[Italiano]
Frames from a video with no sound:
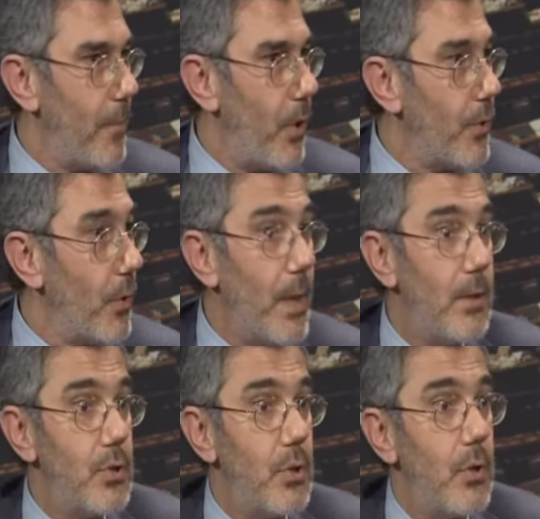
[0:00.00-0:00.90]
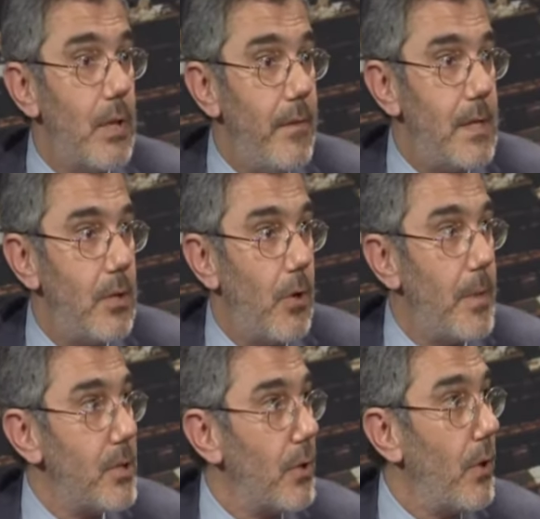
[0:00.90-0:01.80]
mondo, quando sono divisi
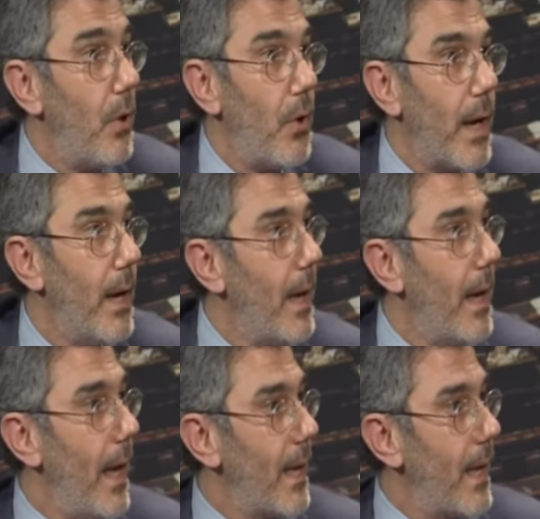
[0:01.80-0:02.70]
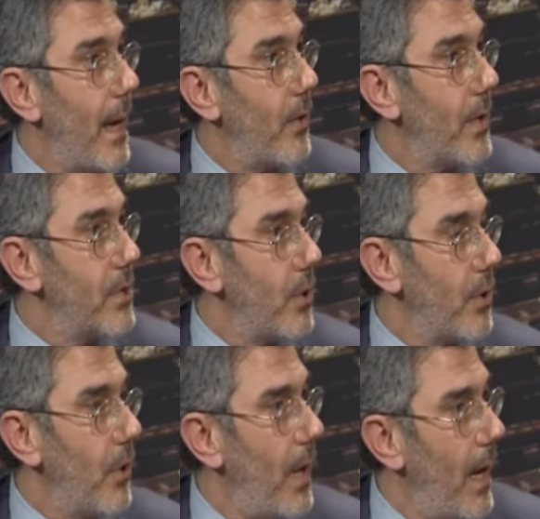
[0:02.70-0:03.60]
come sono ora è chiaro che
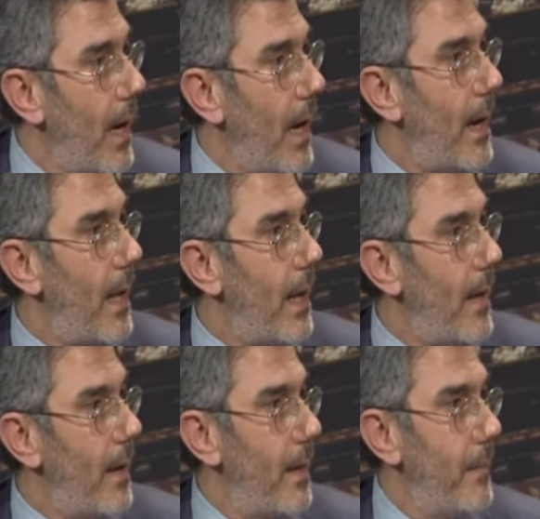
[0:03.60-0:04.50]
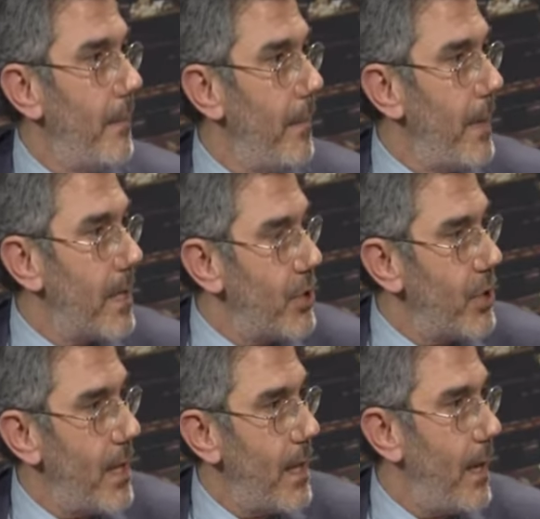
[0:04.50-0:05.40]
sono alla
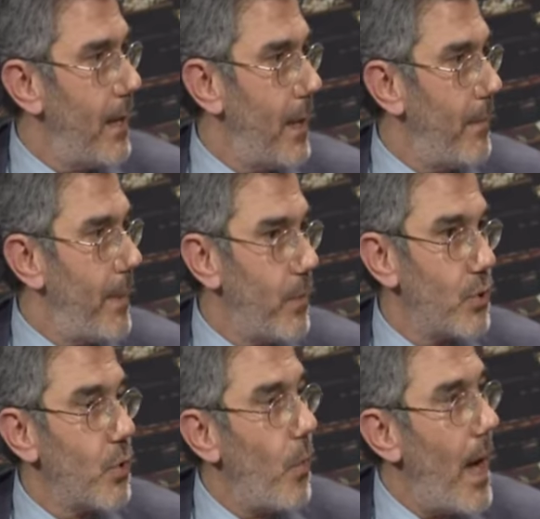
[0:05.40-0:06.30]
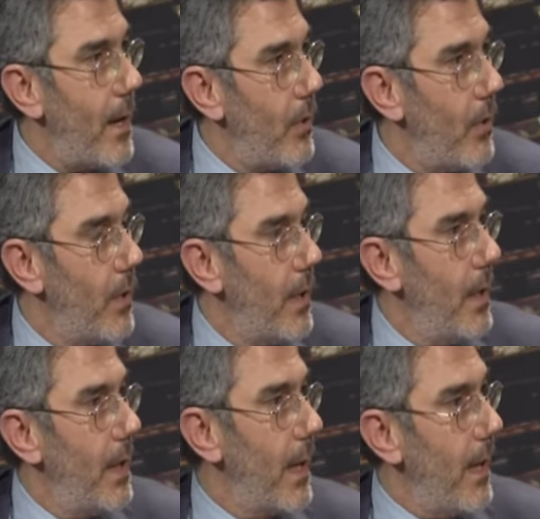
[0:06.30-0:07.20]
mercé del, del primo squalo
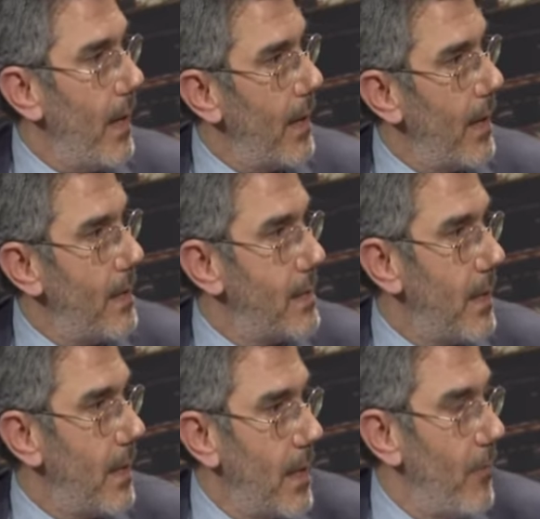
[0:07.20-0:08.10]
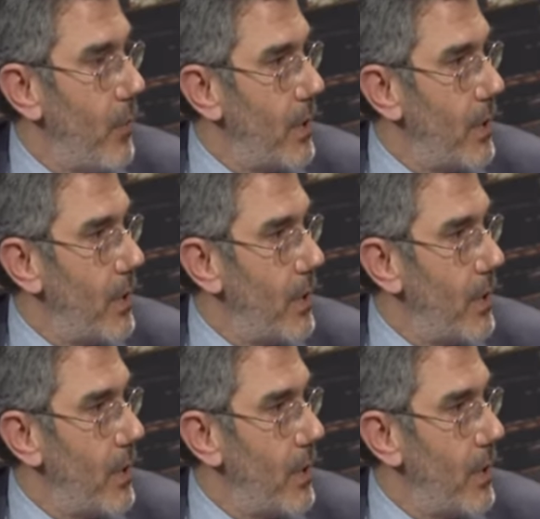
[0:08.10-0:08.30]
che, che, li sta, che li vuole